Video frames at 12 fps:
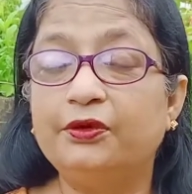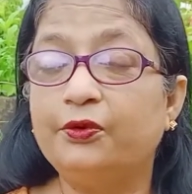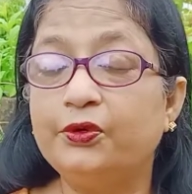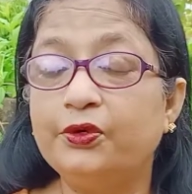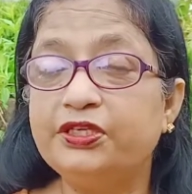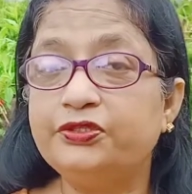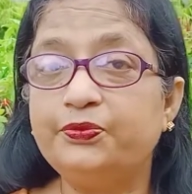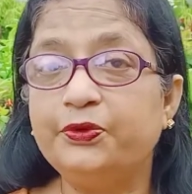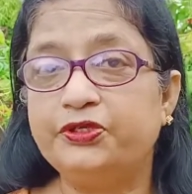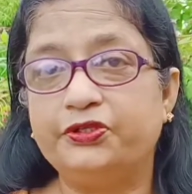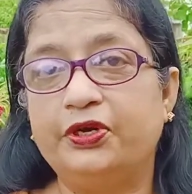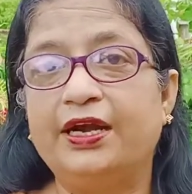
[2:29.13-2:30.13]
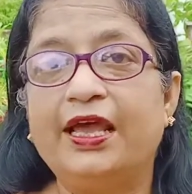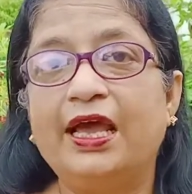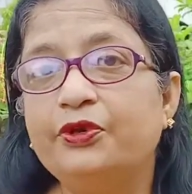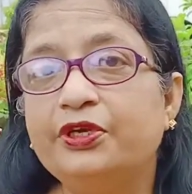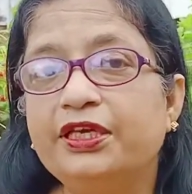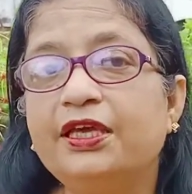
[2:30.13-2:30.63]
অন্য কিছু প্রয়োজন হয় না
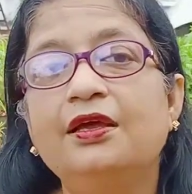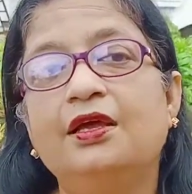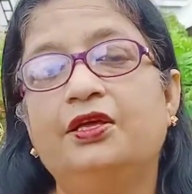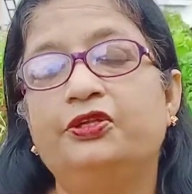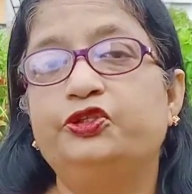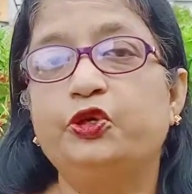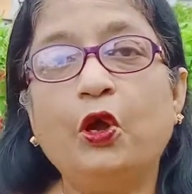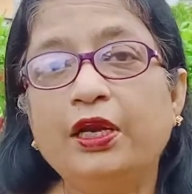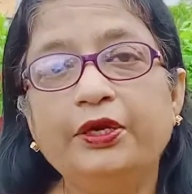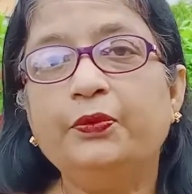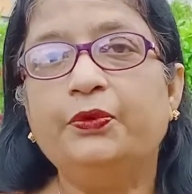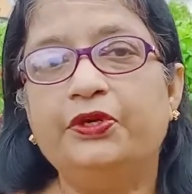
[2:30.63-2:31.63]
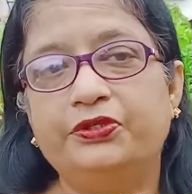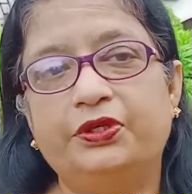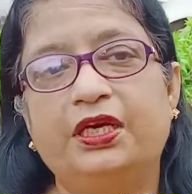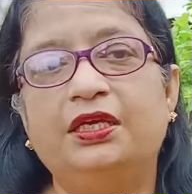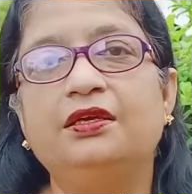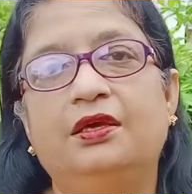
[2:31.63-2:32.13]
এমনকি জলেরও প্রয়োজন
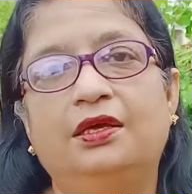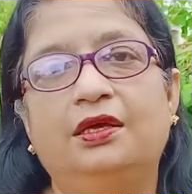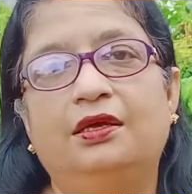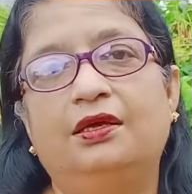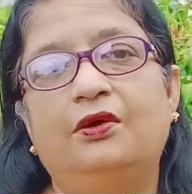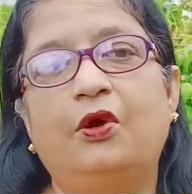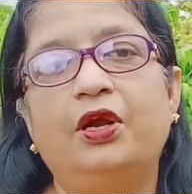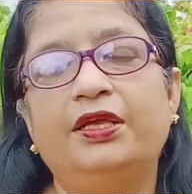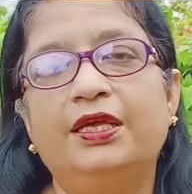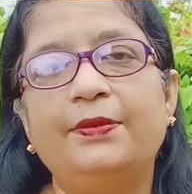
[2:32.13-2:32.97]
নেই অনেকে